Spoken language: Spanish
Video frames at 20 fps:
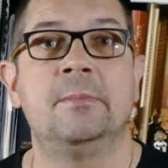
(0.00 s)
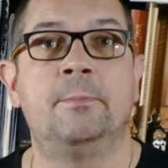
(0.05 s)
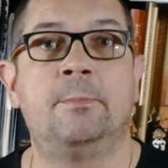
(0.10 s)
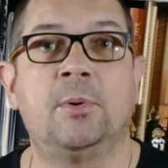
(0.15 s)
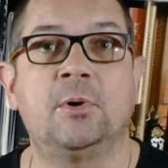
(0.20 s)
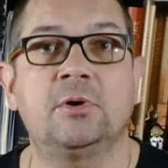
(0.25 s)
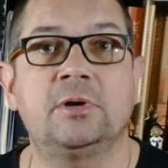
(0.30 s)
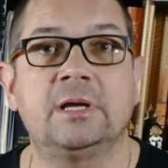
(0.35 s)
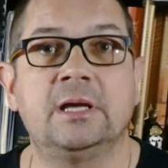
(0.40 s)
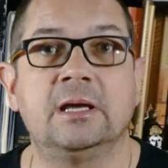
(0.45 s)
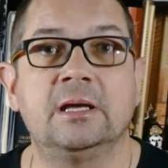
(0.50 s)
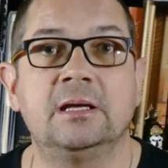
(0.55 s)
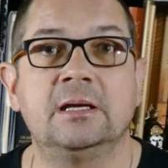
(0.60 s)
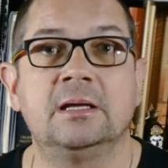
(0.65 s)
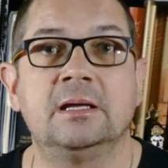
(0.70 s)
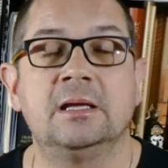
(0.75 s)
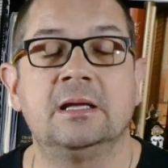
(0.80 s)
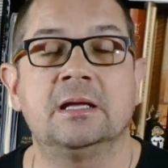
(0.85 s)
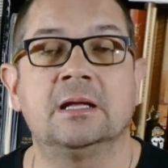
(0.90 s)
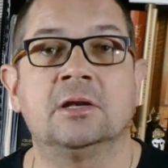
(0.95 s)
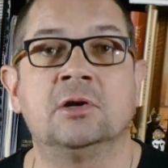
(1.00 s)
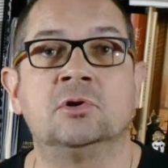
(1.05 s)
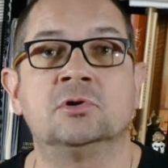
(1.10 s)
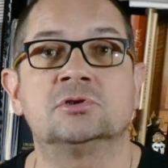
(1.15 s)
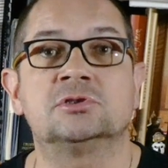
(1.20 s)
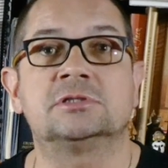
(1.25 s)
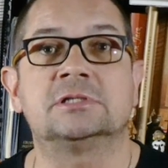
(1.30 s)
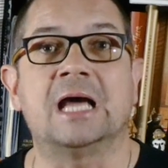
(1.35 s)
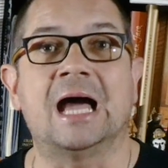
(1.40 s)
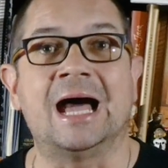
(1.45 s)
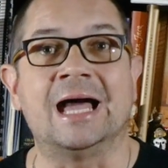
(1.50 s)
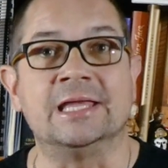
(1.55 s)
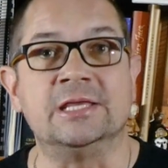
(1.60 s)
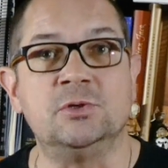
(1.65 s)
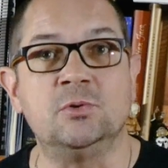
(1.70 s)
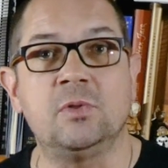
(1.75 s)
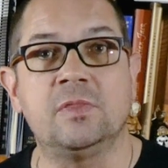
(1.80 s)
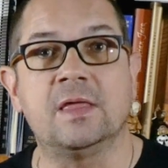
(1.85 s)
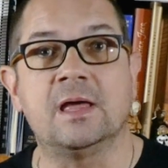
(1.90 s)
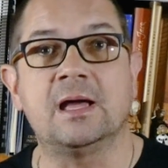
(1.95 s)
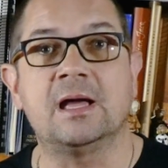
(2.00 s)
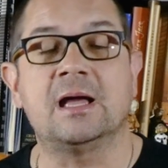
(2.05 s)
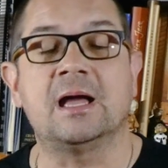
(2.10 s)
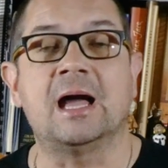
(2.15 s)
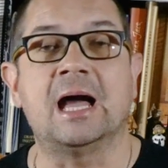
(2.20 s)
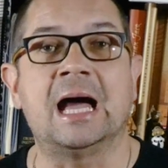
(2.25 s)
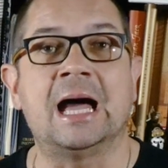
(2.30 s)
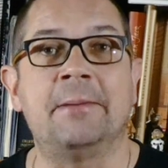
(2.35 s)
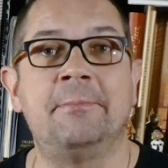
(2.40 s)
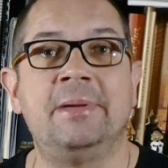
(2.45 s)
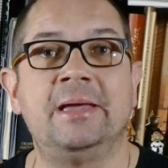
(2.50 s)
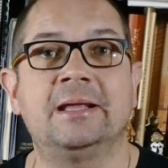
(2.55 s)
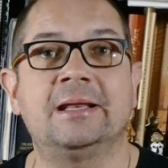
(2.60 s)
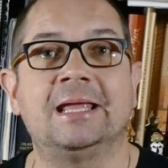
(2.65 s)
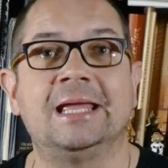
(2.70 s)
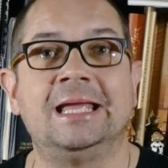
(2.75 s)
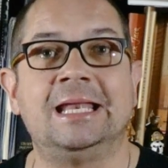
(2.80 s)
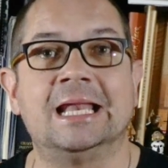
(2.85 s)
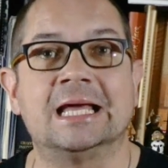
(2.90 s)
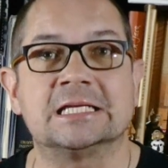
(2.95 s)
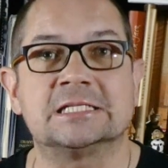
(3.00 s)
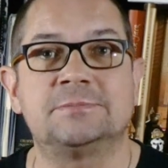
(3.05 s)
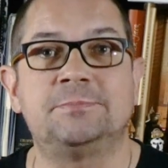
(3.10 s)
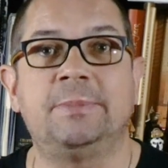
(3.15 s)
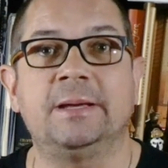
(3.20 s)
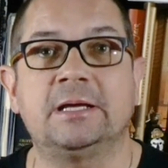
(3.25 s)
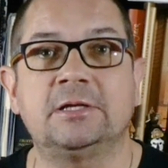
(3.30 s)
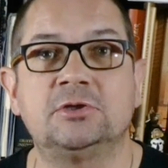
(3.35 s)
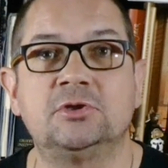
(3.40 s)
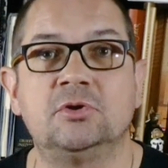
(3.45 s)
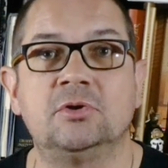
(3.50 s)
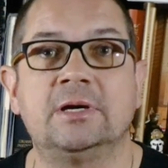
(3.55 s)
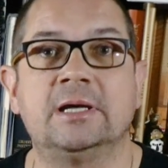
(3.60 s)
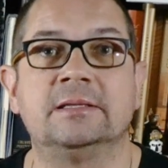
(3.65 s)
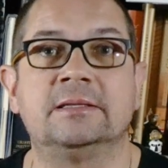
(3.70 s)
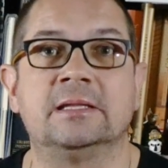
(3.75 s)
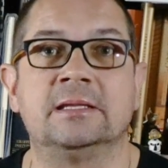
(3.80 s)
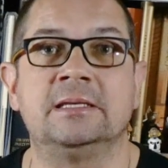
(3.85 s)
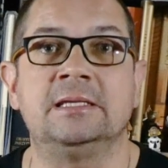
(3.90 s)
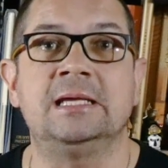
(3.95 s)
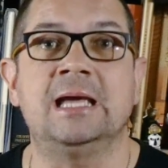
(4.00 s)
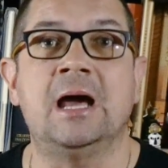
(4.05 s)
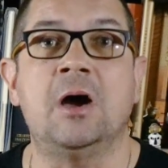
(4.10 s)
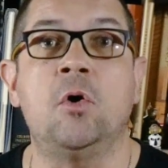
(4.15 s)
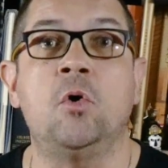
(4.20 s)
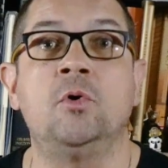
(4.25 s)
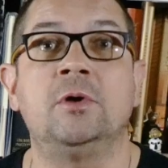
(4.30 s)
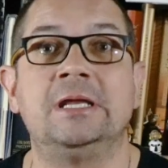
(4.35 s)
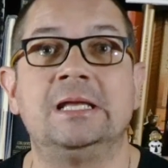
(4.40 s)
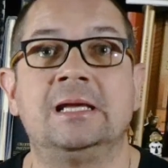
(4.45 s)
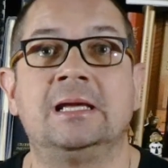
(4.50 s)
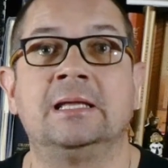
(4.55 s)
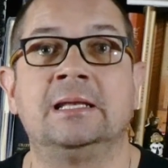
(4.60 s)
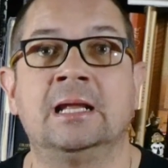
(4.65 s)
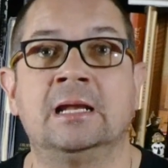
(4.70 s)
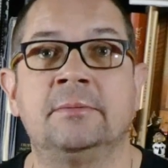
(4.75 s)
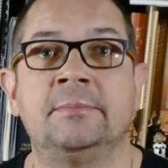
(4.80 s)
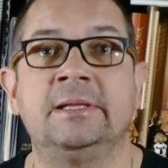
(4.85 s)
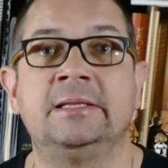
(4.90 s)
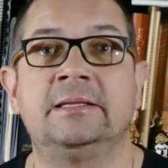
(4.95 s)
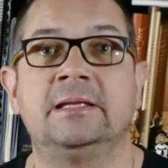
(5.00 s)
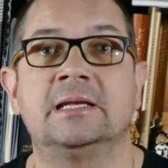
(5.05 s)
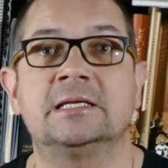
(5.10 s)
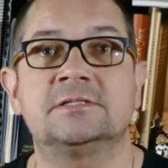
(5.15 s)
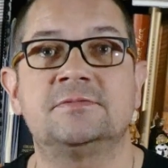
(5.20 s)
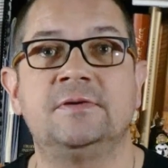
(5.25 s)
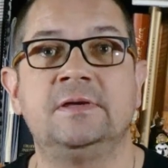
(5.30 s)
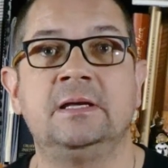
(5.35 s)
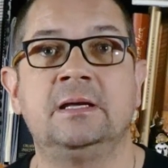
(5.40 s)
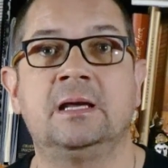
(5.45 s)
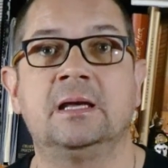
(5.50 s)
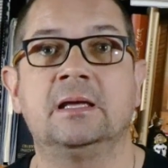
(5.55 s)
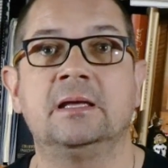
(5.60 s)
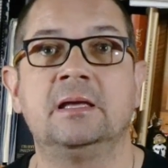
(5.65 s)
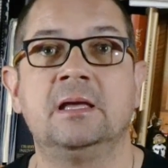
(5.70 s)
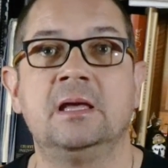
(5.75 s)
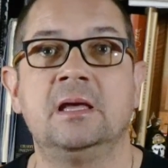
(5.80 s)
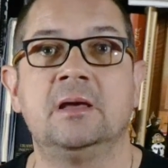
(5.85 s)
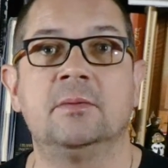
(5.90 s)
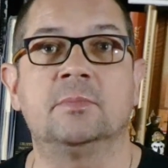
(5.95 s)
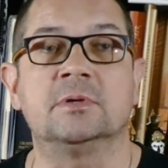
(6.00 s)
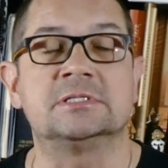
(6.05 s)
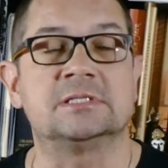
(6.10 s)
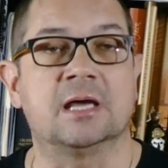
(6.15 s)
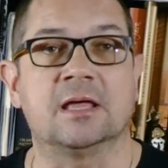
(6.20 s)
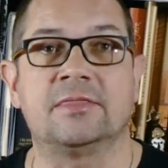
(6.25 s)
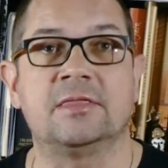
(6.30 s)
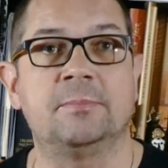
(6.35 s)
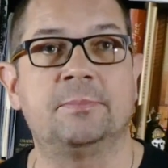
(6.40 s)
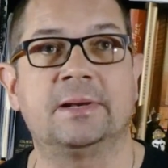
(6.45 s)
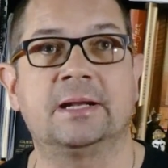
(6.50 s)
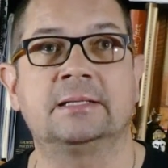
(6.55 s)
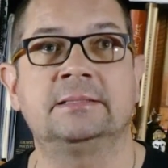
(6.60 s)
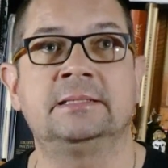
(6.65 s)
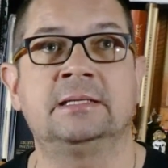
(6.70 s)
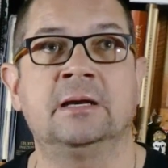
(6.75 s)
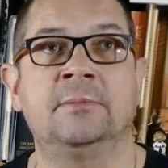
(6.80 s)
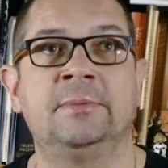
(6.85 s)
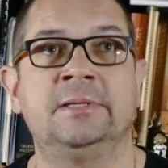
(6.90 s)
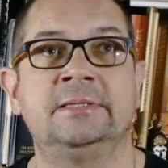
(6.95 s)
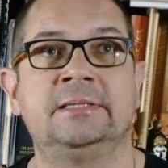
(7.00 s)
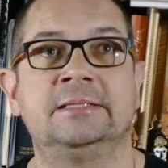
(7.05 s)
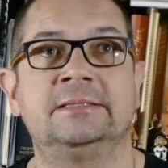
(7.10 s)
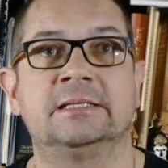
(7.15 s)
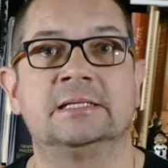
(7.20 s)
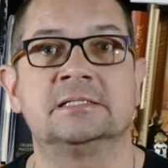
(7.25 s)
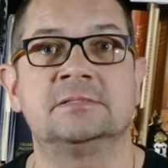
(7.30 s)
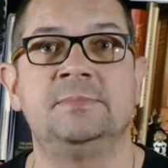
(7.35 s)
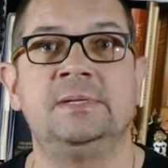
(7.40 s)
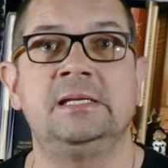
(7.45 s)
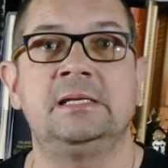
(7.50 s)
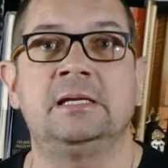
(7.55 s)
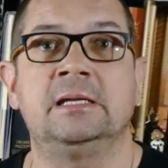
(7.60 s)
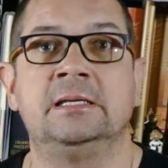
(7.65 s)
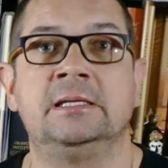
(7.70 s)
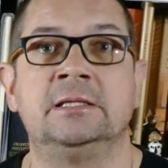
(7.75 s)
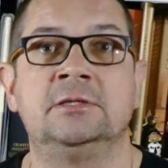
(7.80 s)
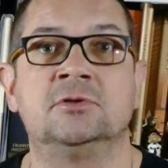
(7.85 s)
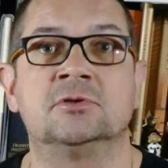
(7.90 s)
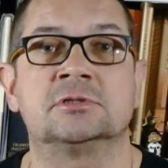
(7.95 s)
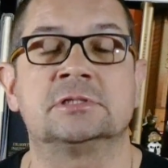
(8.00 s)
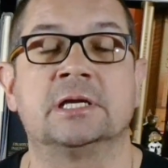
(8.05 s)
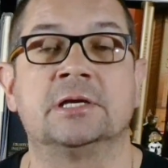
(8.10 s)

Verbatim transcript: porque nos ayuda a ver el aspecto que tenía originalmente la esfinge, pues hace prácticamente 3.500